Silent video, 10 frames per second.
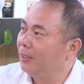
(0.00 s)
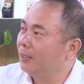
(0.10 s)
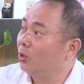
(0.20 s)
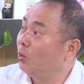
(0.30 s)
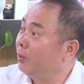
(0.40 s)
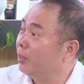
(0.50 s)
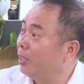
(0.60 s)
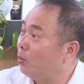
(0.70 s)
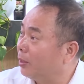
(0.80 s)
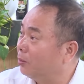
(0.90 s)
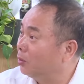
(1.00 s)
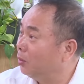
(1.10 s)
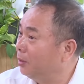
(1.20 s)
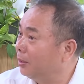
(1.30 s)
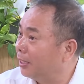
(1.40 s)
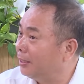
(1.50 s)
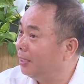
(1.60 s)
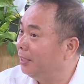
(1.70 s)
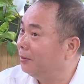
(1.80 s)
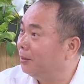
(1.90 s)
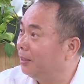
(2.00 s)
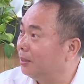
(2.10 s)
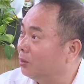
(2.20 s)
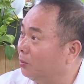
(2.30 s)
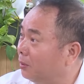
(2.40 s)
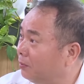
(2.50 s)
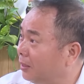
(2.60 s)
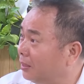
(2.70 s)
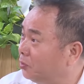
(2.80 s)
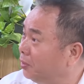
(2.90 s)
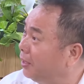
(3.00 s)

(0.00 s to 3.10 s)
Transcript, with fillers: Bởi vì tôi thì kế hoạch của tôi cách đây coi như là tôi cũng đã suy